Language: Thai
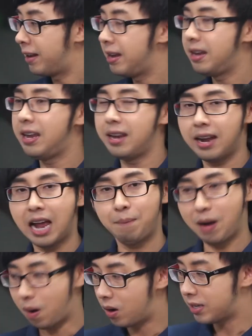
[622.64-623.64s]
ทีนี้นะครับ
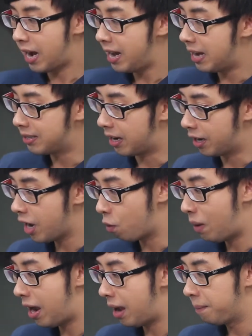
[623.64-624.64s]
เราก็จะให้เด็กสังเกต
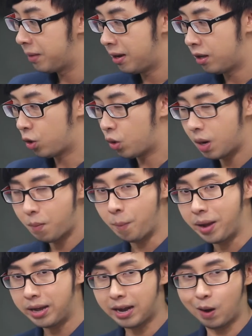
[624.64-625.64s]
ว่า ต้นกระบอง
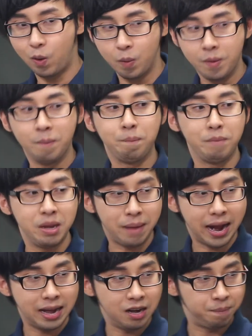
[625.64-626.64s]
เพชรเขามี
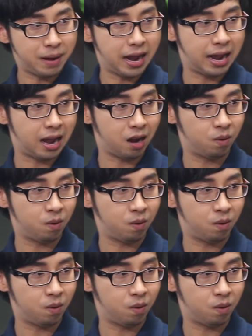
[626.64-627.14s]
ใบหรือเปล่า